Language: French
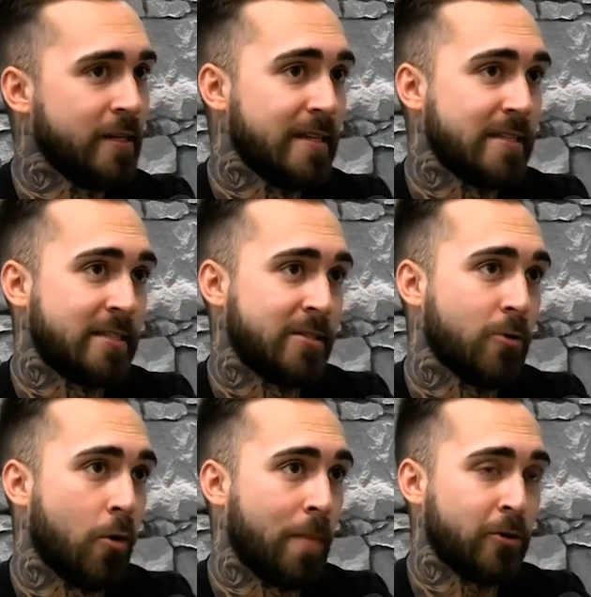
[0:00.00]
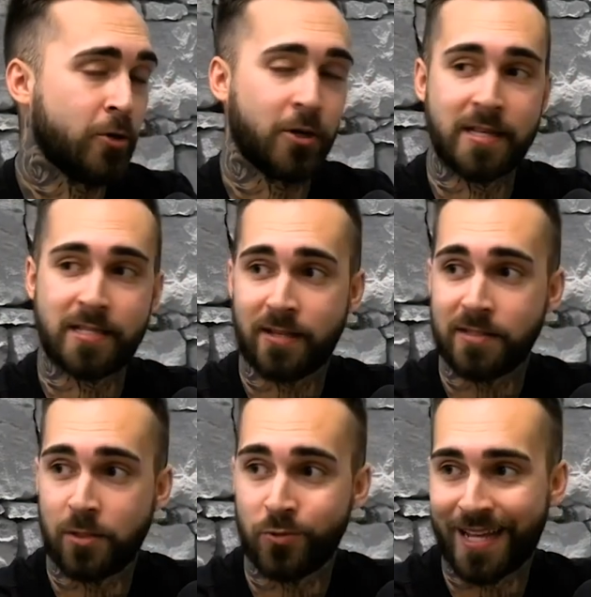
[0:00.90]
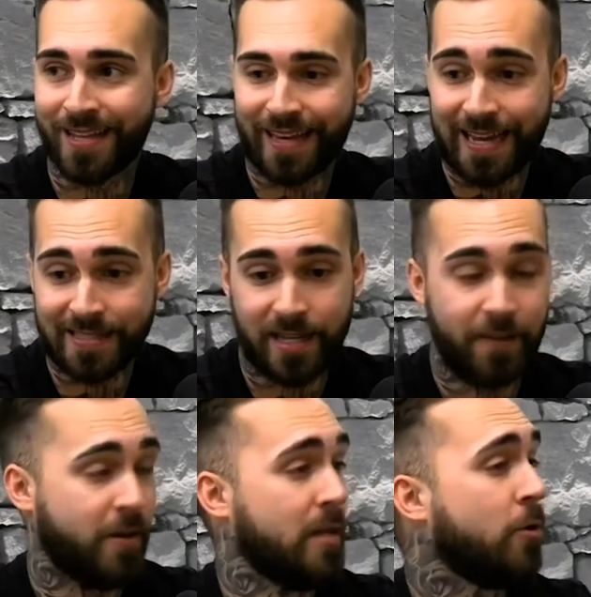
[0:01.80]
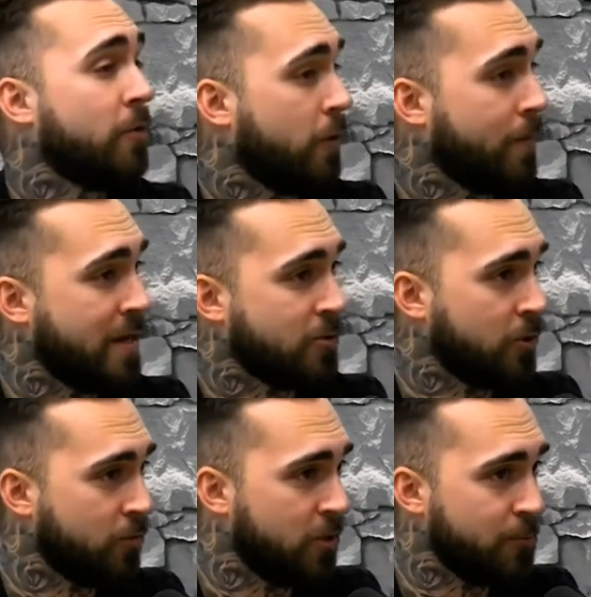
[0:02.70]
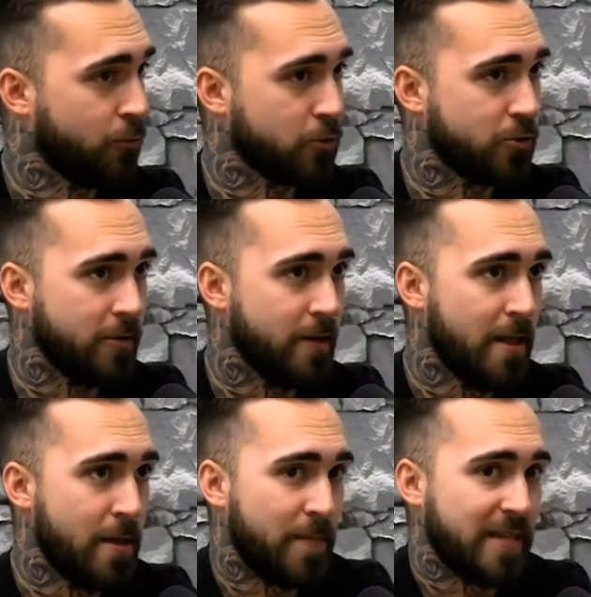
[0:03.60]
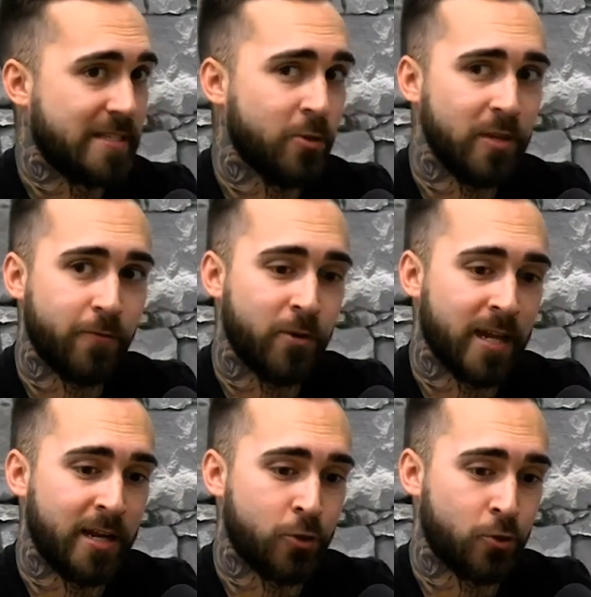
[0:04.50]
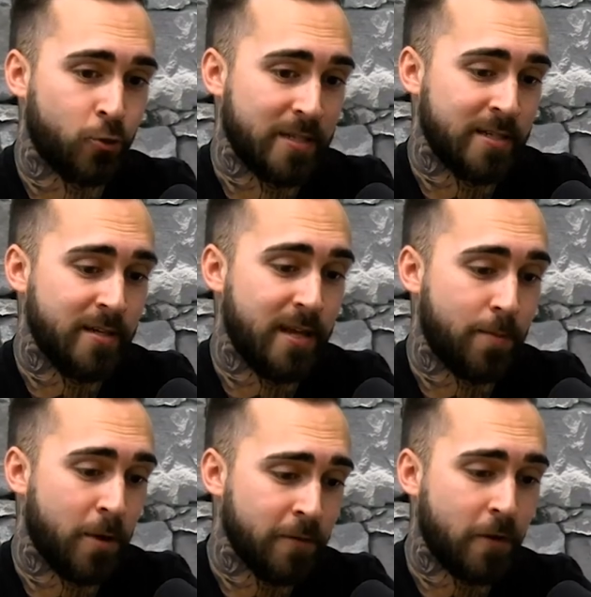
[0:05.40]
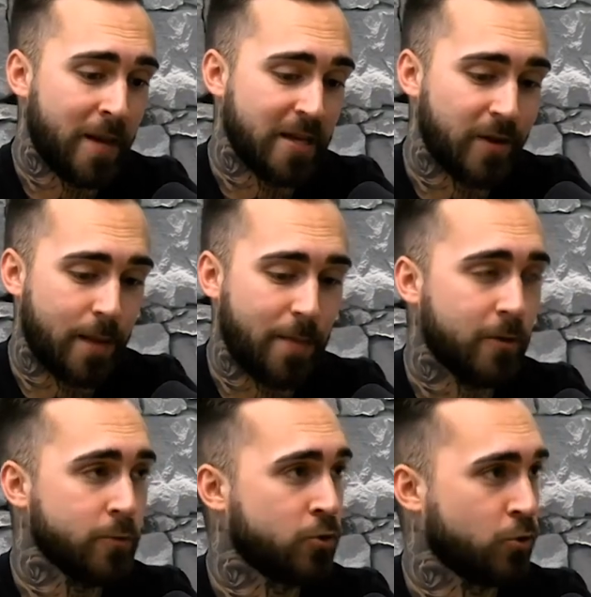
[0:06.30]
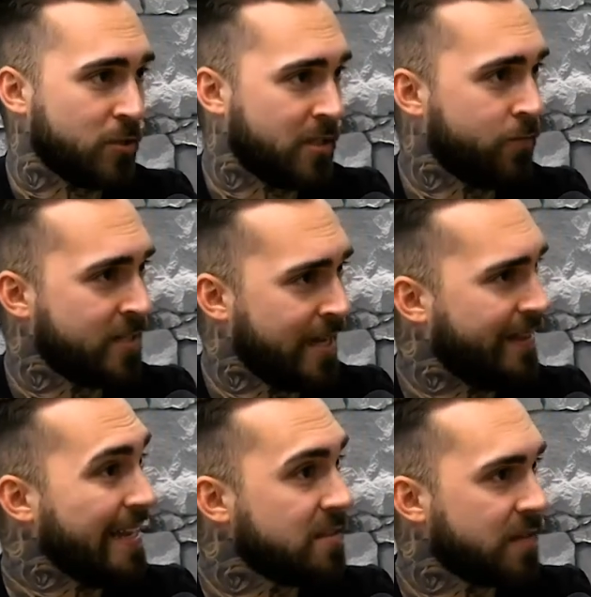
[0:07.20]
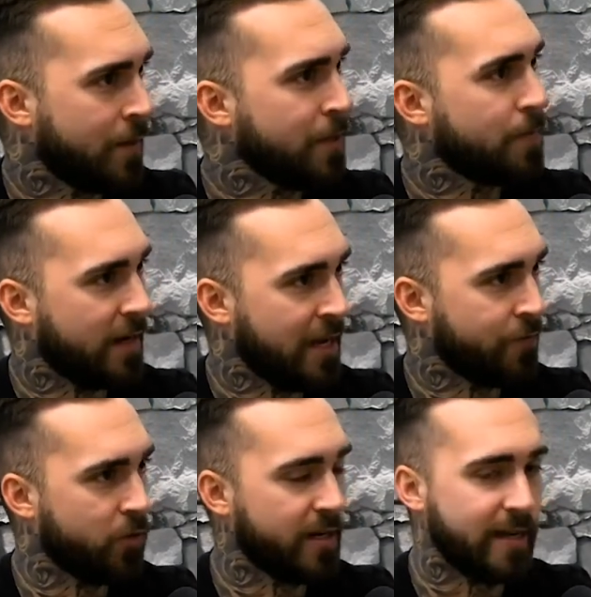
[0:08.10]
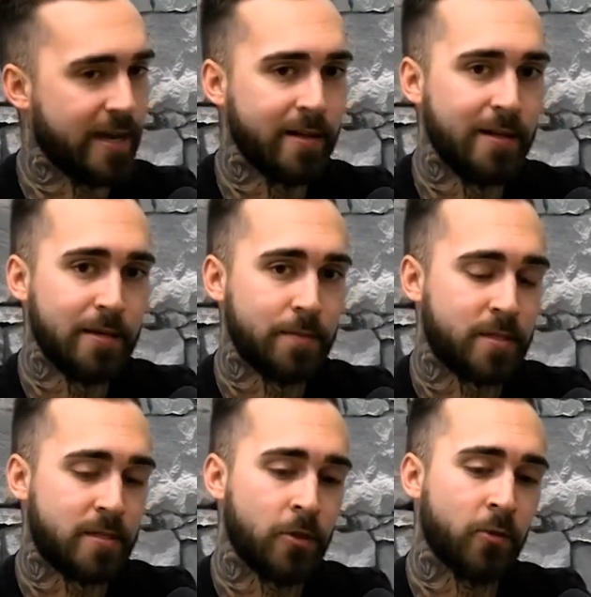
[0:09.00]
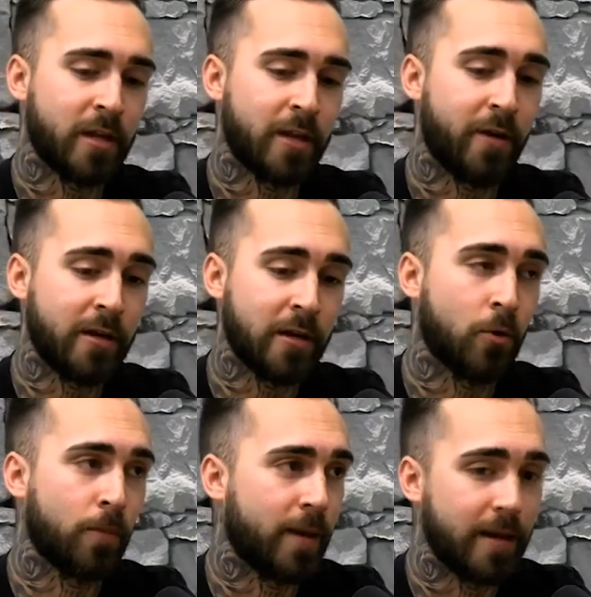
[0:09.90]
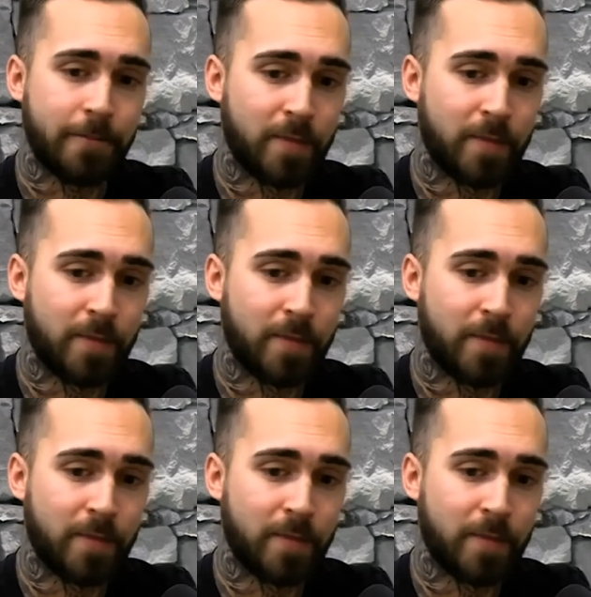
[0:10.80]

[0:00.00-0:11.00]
Si on manque de connaissances qui nous intéressent, d'aller faire les bonnes formations, comme tu as dit pour ça. Mais sinon, des fois, d'aller choisir les bonnes formations à la base sur ce qui vous intéresse vraiment de parler à vos clients. Puis s'il y a d'autres affaires, comme on parle